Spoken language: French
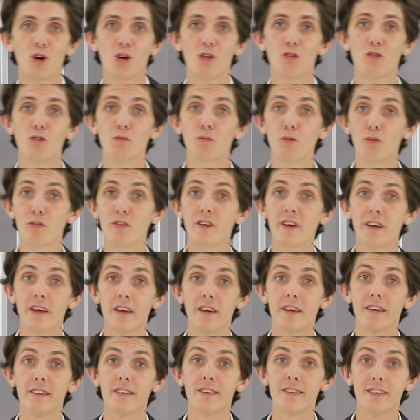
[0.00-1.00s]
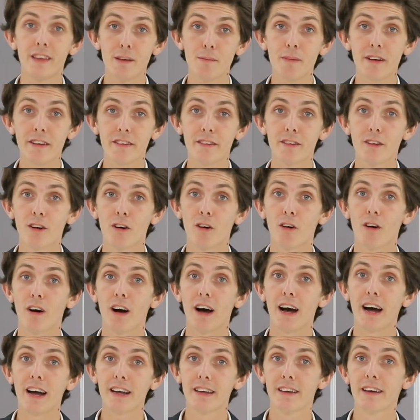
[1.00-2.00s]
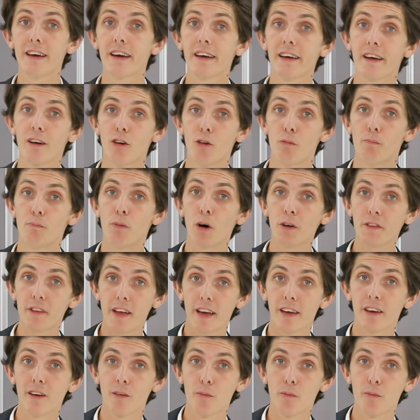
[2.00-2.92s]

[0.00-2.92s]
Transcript: Vous pouvez dès maintenant acquérir le portail